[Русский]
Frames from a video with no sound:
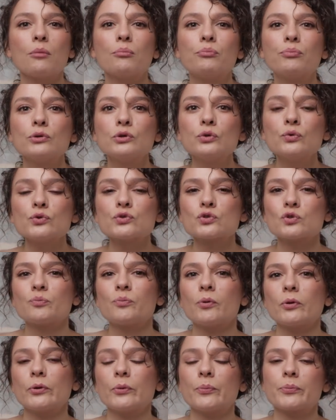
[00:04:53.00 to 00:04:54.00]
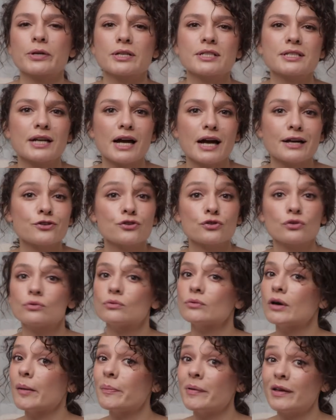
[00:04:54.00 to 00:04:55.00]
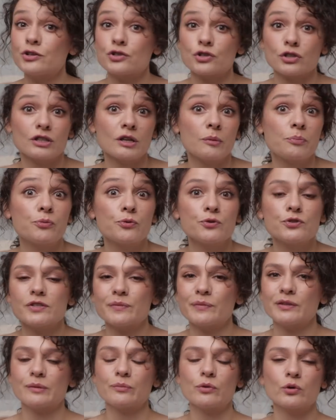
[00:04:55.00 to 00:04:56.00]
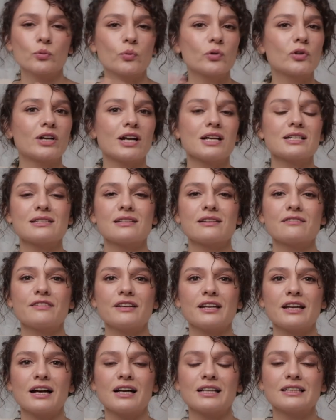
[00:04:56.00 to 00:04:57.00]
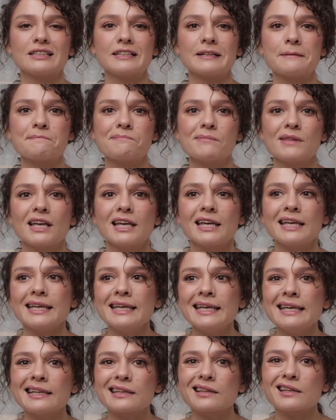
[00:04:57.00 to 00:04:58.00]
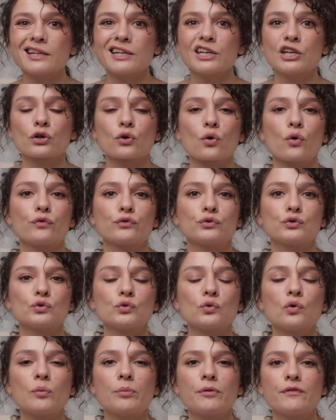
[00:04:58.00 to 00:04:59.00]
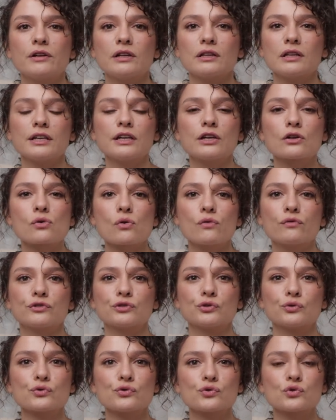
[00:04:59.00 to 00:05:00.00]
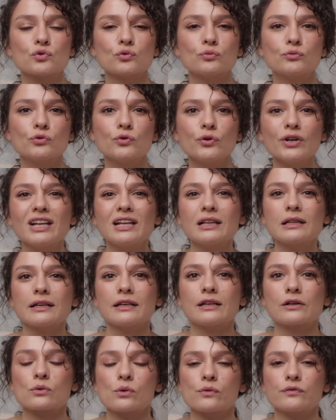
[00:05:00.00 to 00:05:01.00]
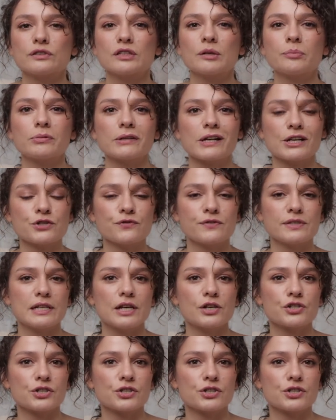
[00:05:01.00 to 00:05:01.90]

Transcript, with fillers: блузу полупрозрачную, опять же, допустим, это могут быть разные варианты, и лакированную обувь или лакированную сумку или лакированный плащ в стиле